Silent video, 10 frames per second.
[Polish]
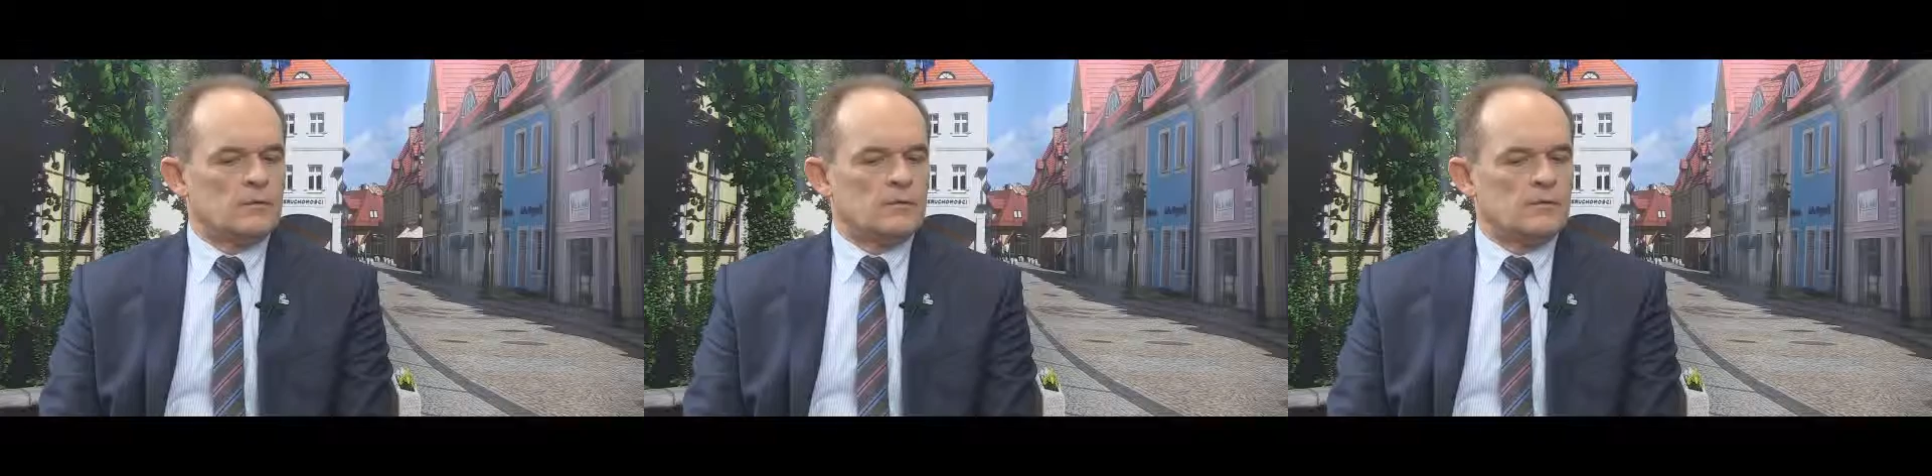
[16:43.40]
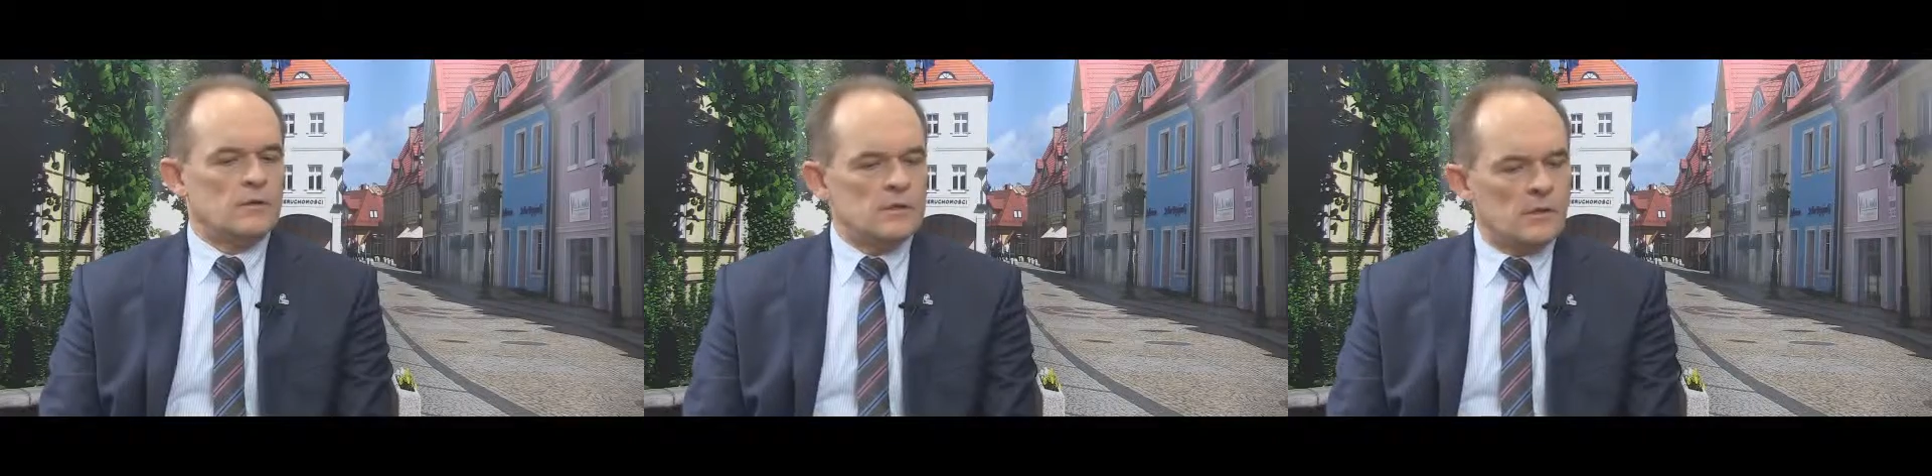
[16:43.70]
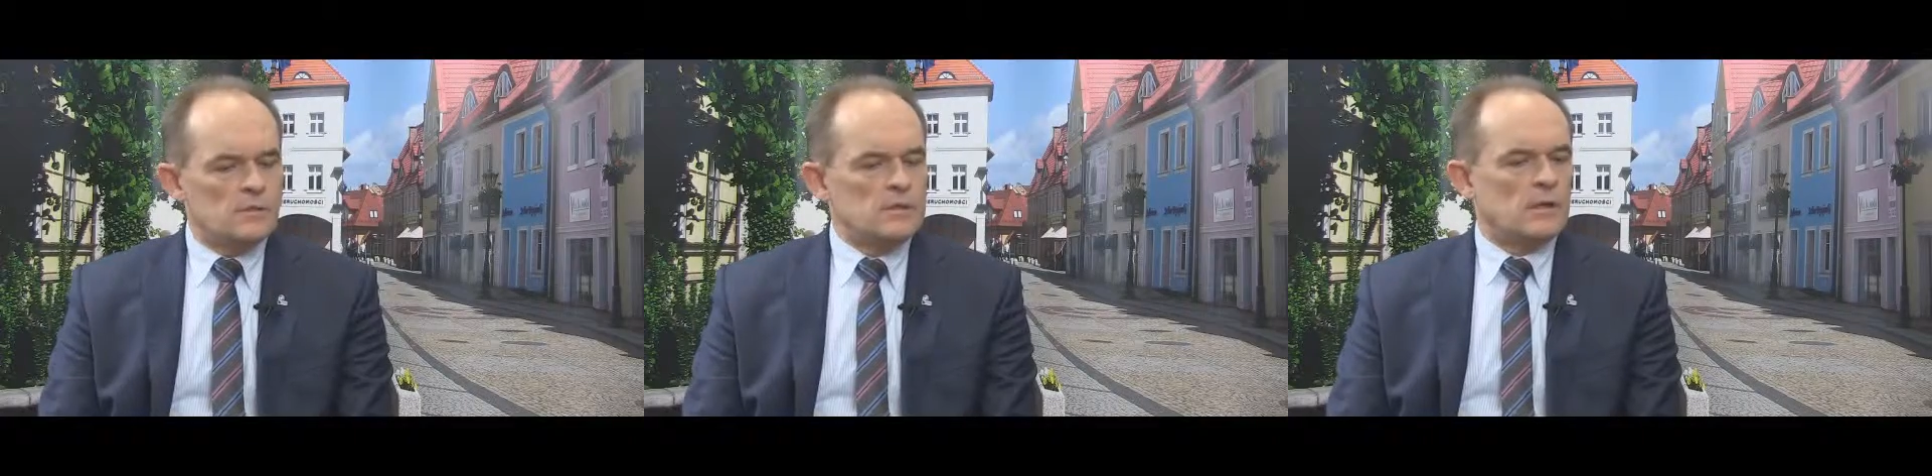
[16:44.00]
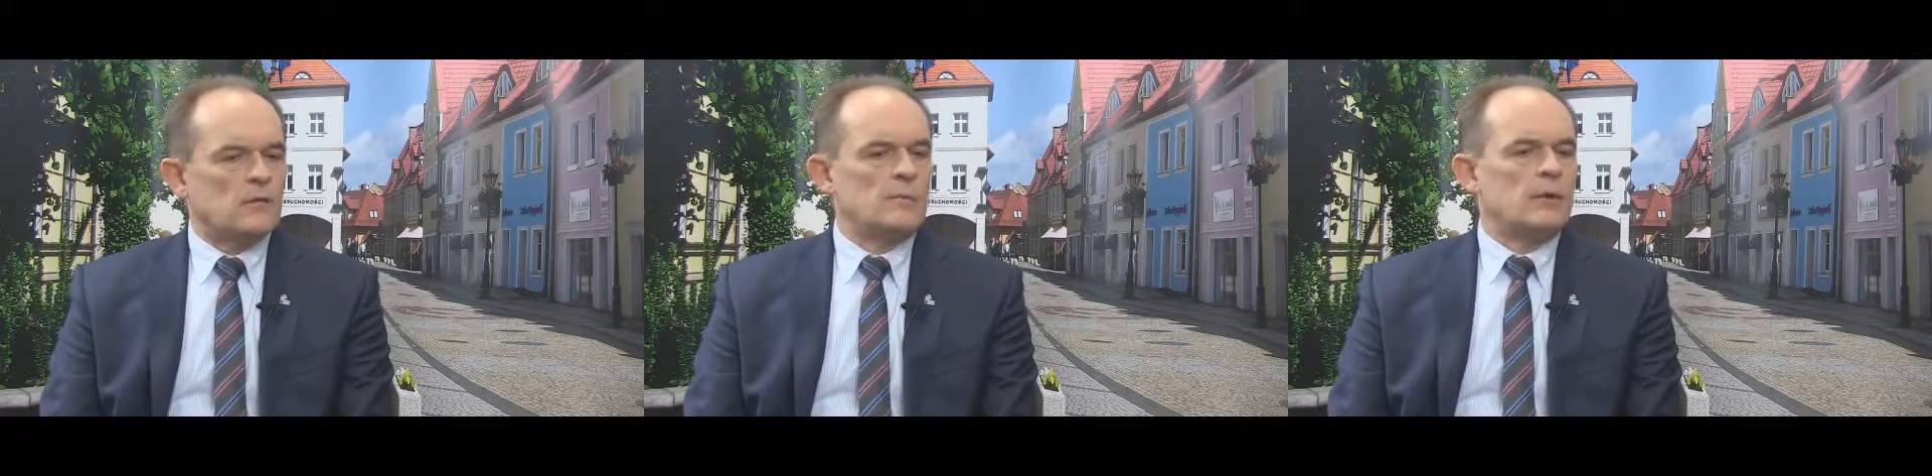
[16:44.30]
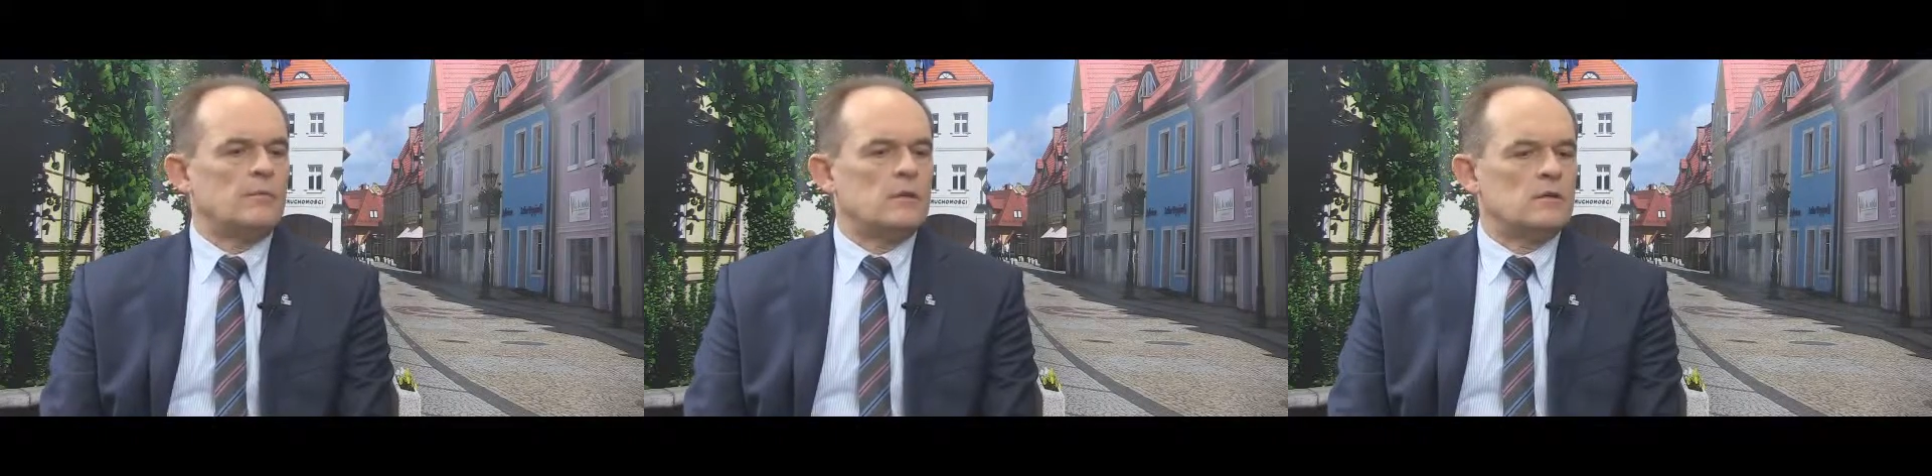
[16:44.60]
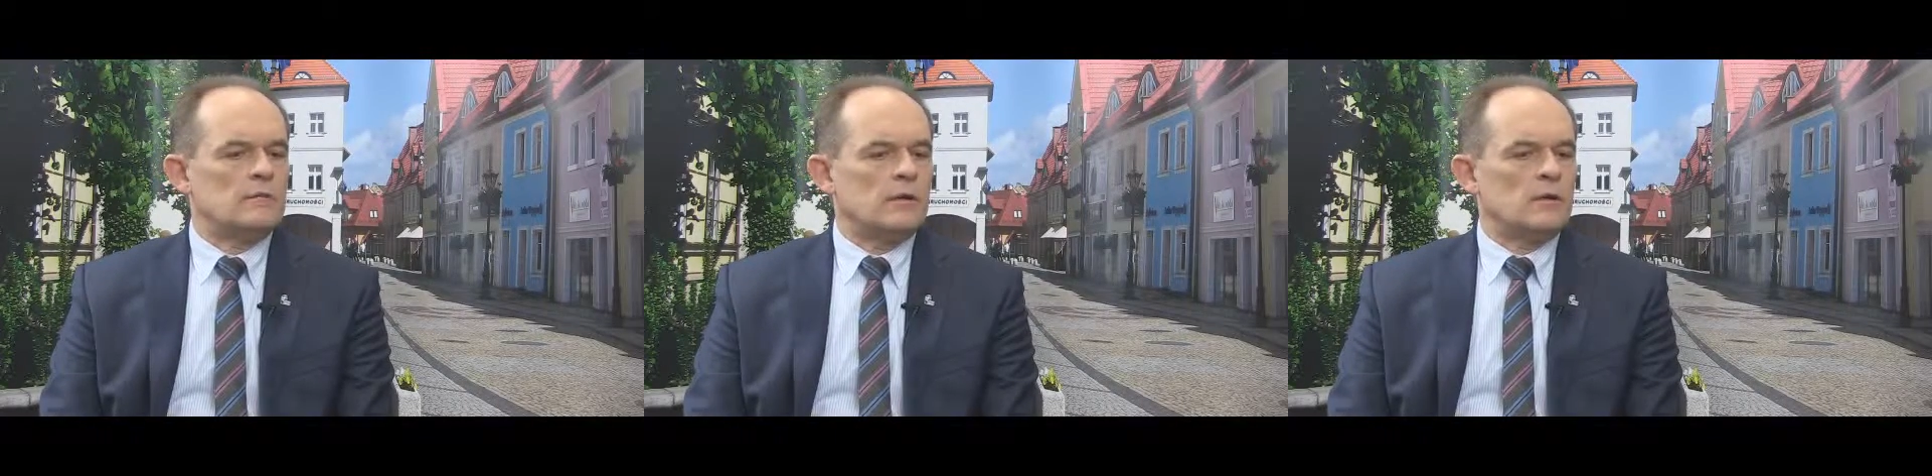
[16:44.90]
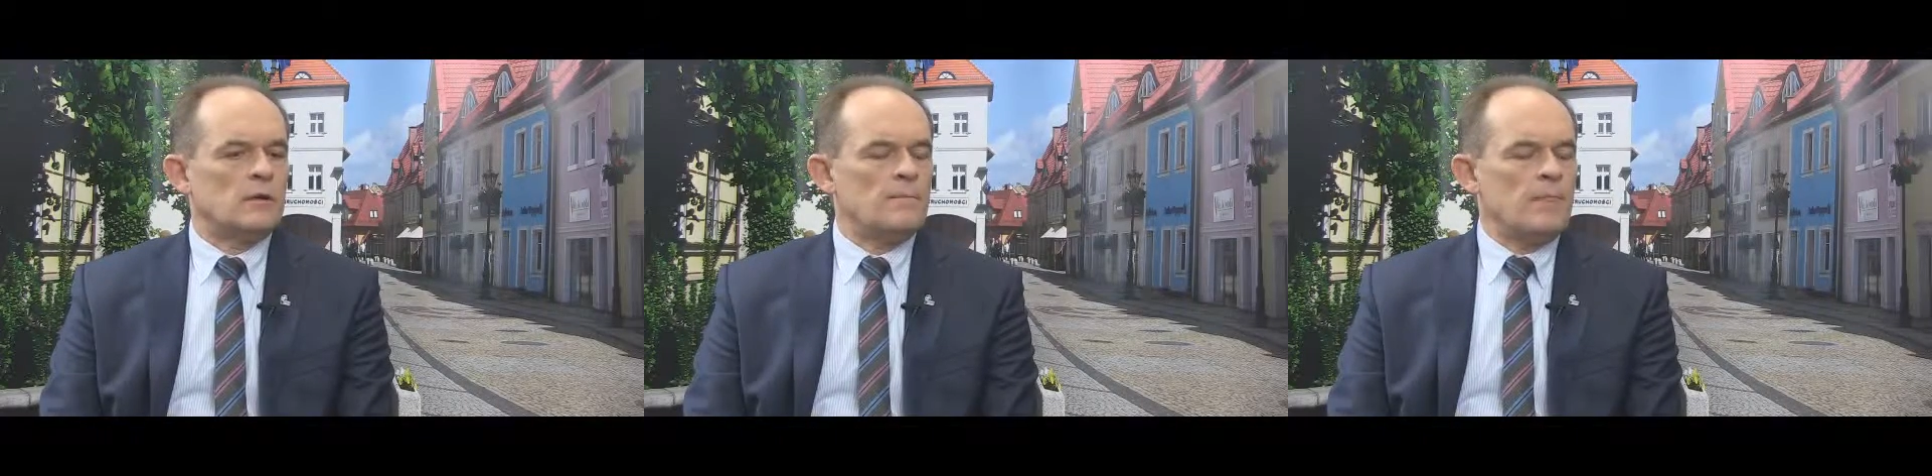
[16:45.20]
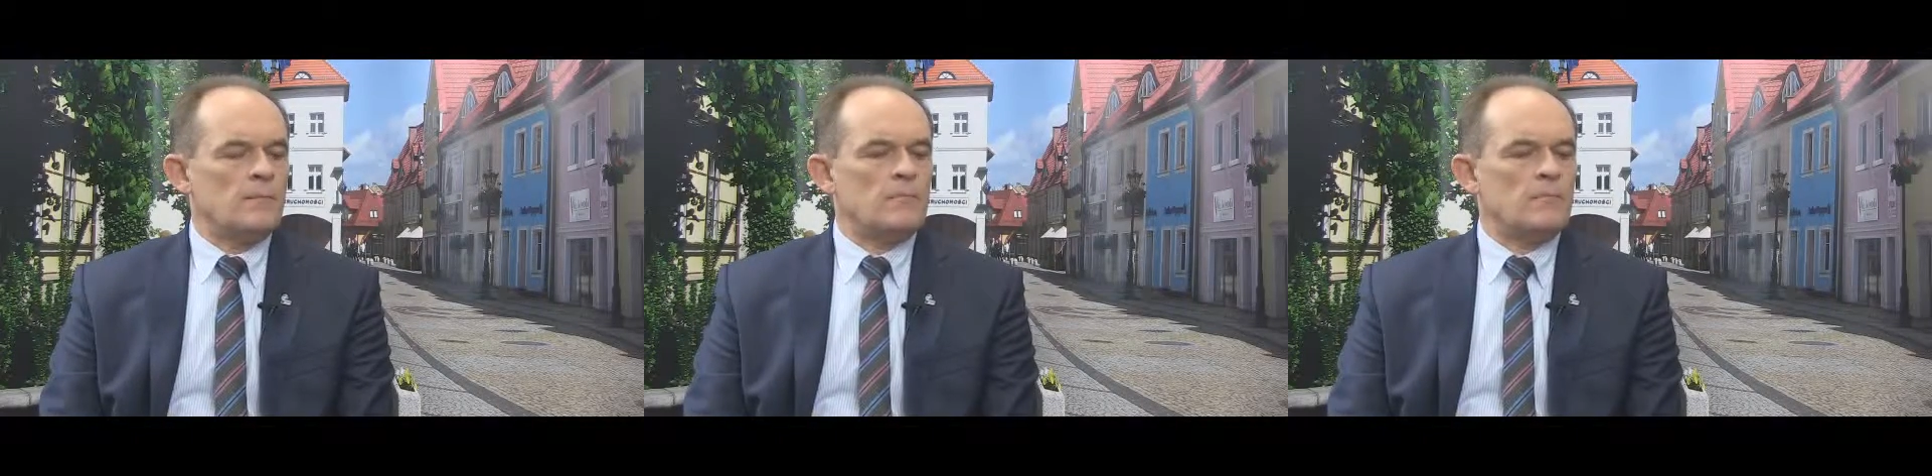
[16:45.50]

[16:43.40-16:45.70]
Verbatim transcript: Związek Gmin Zagłębia Miedziowego